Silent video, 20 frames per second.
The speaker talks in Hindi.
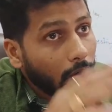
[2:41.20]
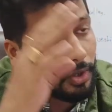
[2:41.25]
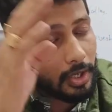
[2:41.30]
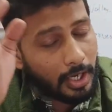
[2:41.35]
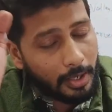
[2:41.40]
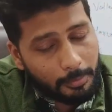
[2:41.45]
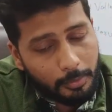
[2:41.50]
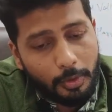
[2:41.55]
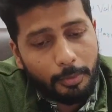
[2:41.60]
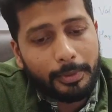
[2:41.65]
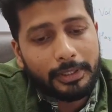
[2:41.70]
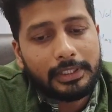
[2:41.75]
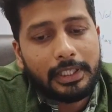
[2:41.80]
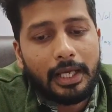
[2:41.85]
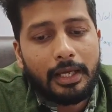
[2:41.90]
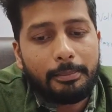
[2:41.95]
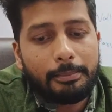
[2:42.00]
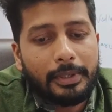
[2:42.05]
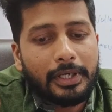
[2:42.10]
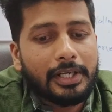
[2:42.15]
और हमको पता
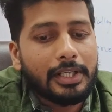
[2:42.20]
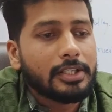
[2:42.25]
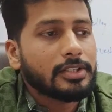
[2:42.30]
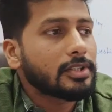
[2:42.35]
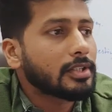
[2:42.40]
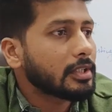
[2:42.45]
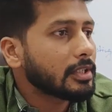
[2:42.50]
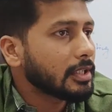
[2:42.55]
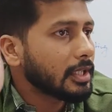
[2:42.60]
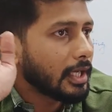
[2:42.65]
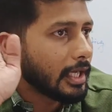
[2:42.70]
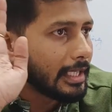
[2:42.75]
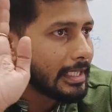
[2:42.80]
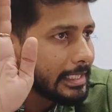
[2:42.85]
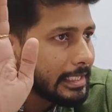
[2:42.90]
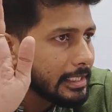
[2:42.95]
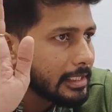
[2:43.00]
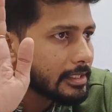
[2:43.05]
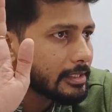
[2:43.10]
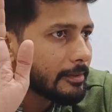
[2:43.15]
है ब्रिटिश
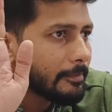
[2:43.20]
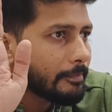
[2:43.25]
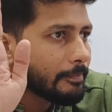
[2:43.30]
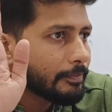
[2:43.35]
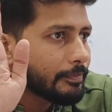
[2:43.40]
एलीज